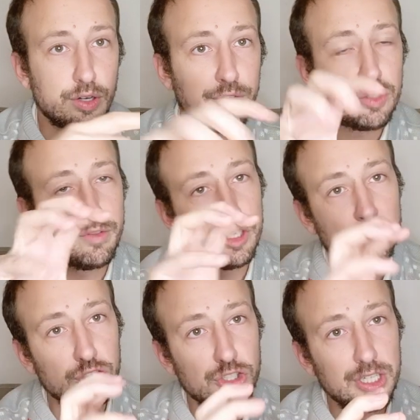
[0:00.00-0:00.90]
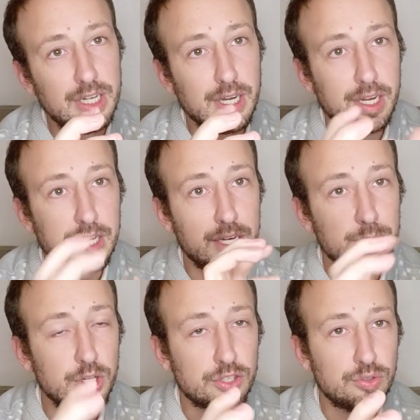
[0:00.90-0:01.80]
en fait, on va changer les
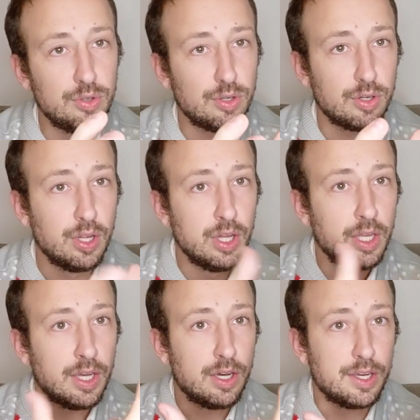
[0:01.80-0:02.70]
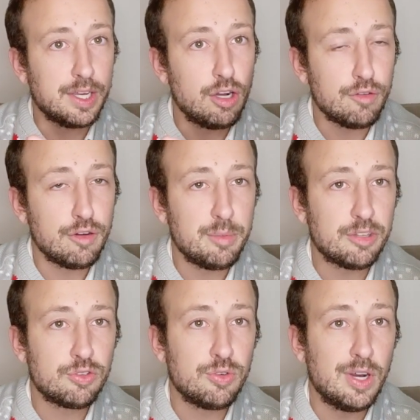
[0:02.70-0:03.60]
molécules euh, et leur
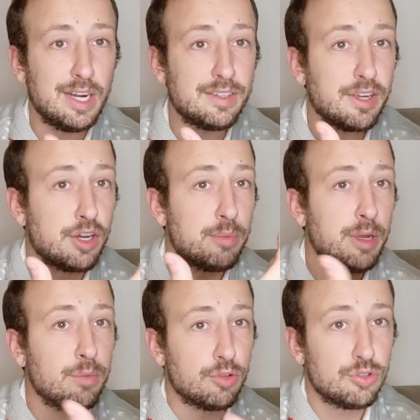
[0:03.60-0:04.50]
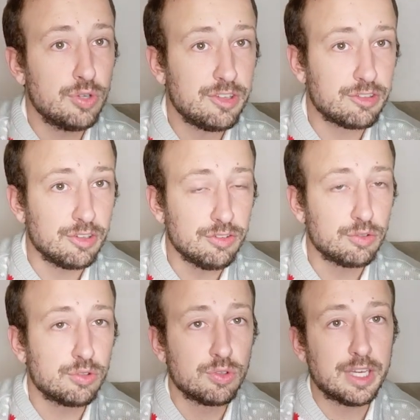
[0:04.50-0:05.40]
formation à l'intérieur même de l'essence,
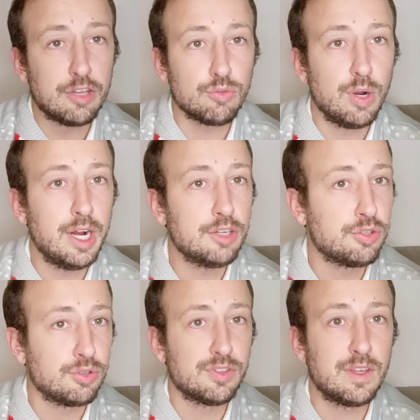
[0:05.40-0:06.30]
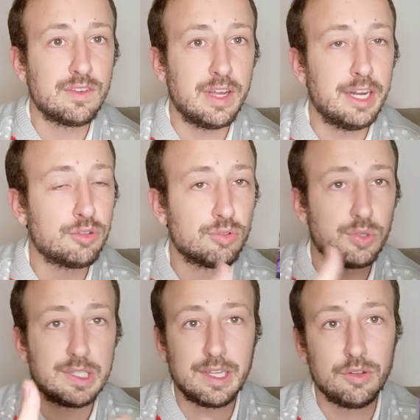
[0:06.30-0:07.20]
de ton gasoil, de ton diesel, de
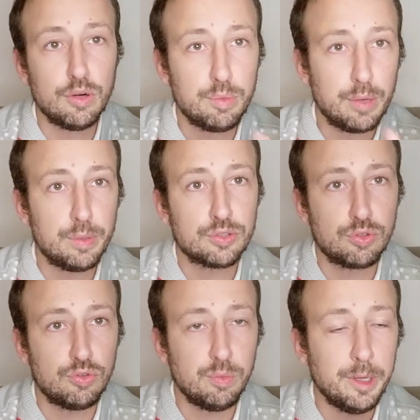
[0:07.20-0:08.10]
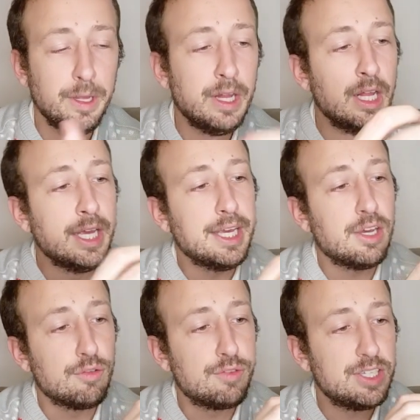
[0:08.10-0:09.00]
ton éthanol, peu importe ce que tu mets. Et
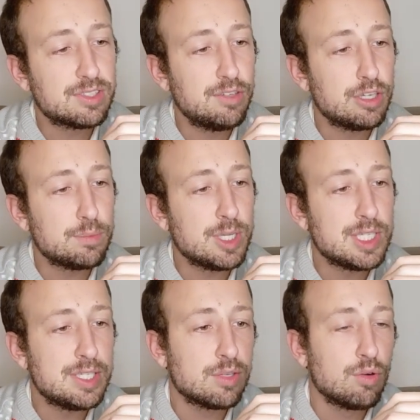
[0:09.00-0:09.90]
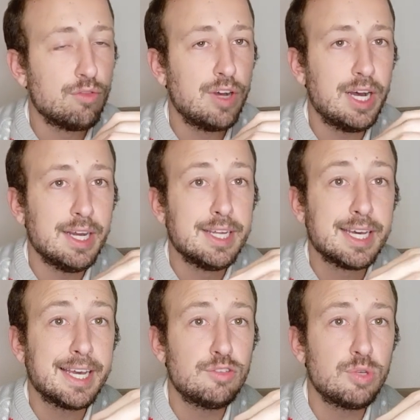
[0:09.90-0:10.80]
en fait, ce qui va se passer, c'est qu'on va
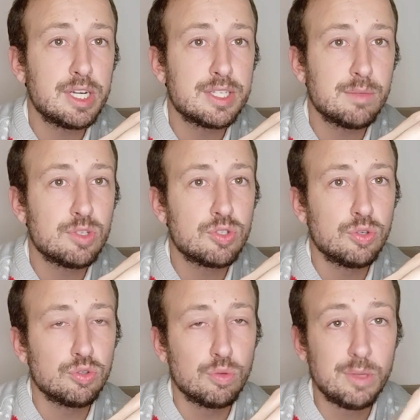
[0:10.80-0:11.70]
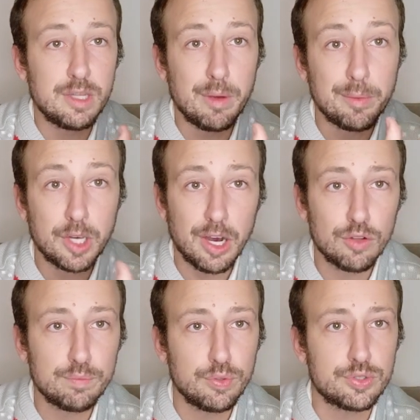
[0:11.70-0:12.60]
réduire les émissions de minimum
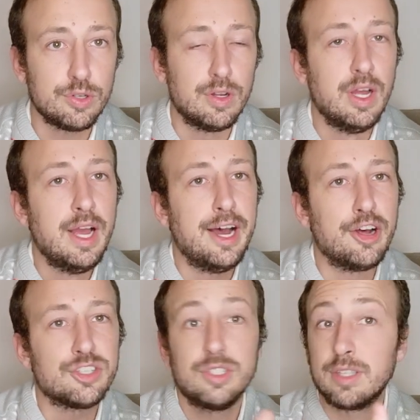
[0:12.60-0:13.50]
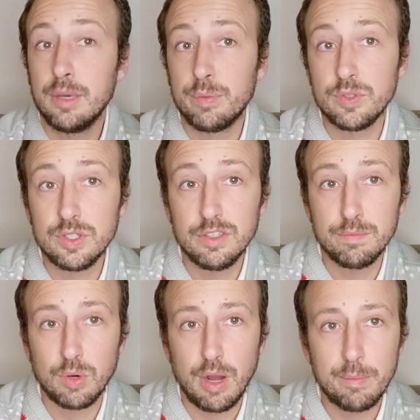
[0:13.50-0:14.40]
40%. Alors c'est très positif
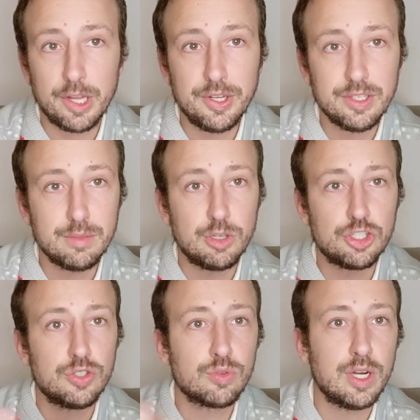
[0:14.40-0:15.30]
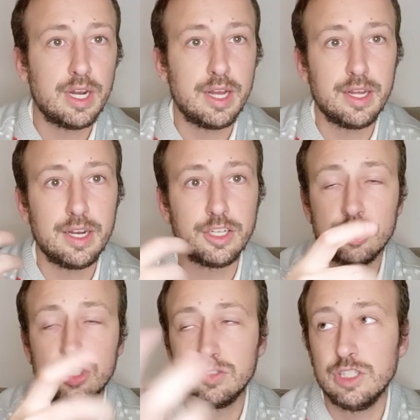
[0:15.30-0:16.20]
pour la planète, imagine-toi
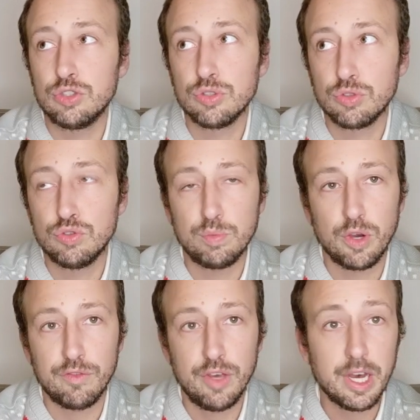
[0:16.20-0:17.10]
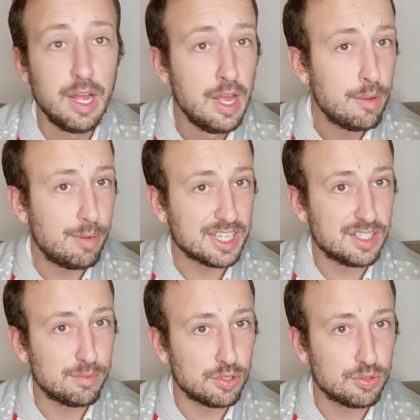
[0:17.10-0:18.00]
les choses que tu pourrais faire, par
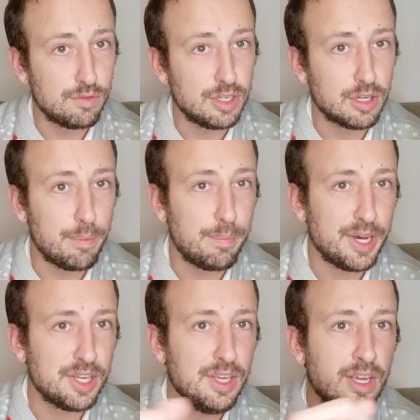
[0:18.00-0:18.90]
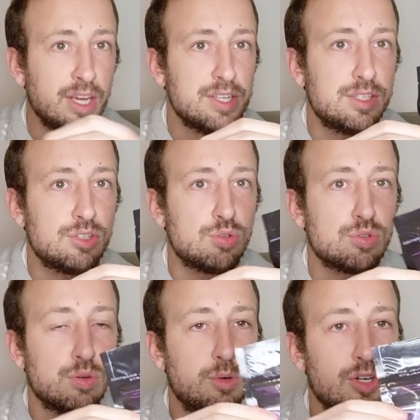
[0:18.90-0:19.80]
exemple dans une ville comme Paris, si
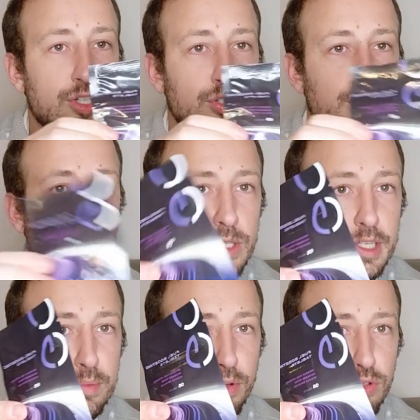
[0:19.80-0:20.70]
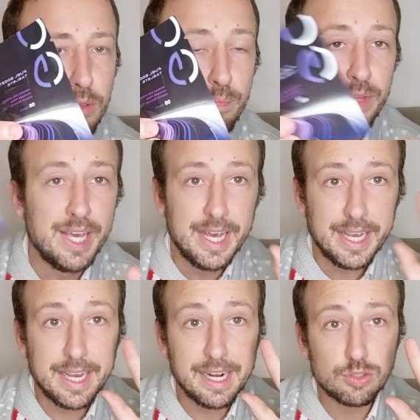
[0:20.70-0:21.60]
justement les gens utilisaient ce produit.
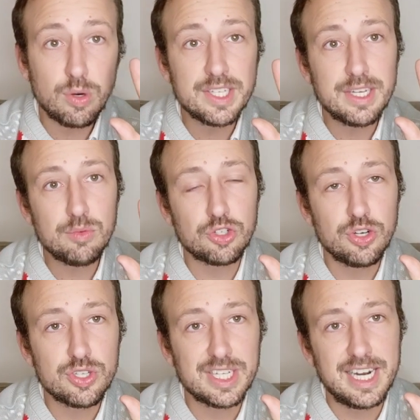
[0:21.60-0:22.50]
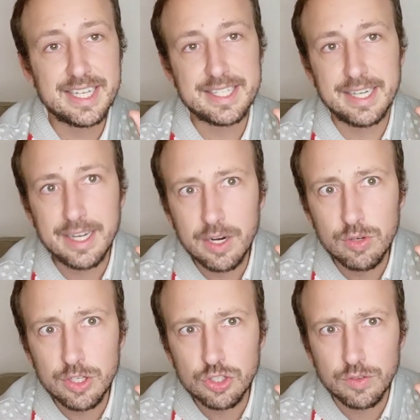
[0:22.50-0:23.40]
Et la troisième chose, et là c'est là où
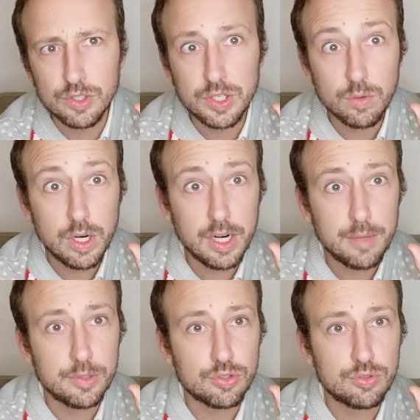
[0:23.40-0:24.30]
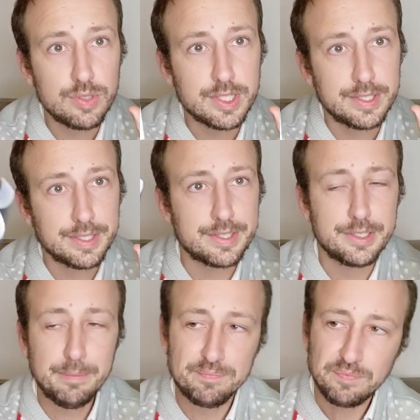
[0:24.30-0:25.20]
les gens vont dire, oh là là, mais je suis
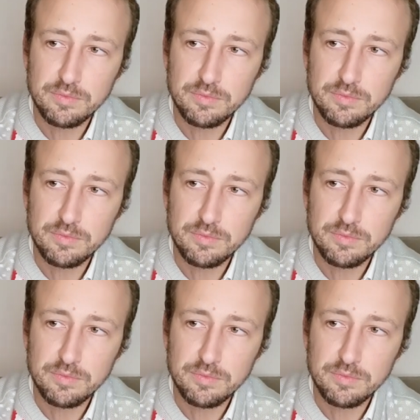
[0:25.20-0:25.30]
intéressé,